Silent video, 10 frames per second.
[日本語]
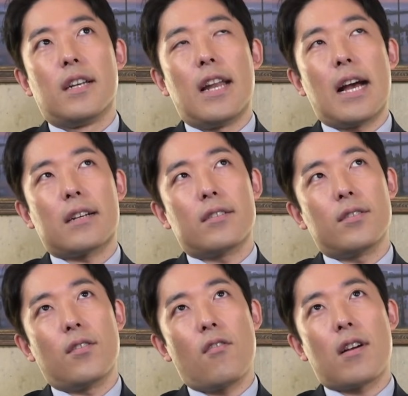
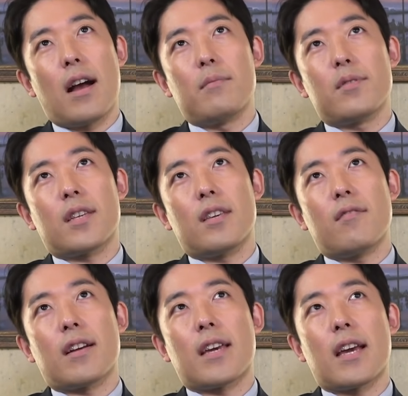落語歌舞伎
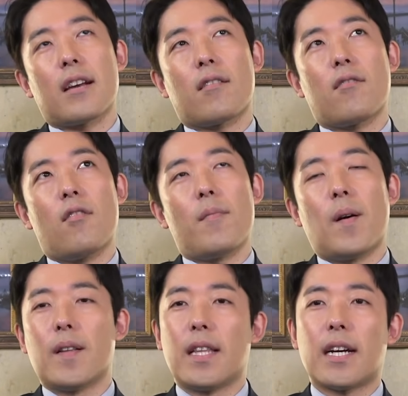は結構
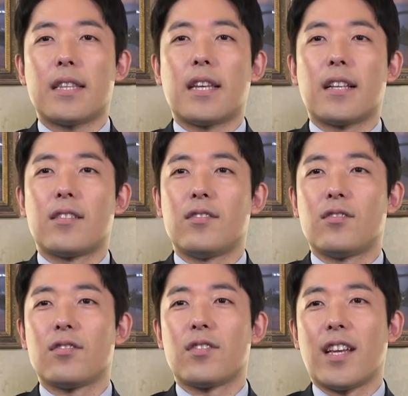回んなかったなって印
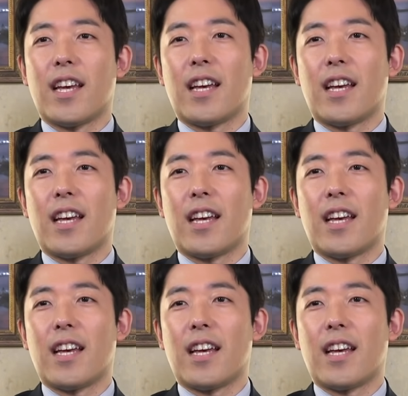象ですね。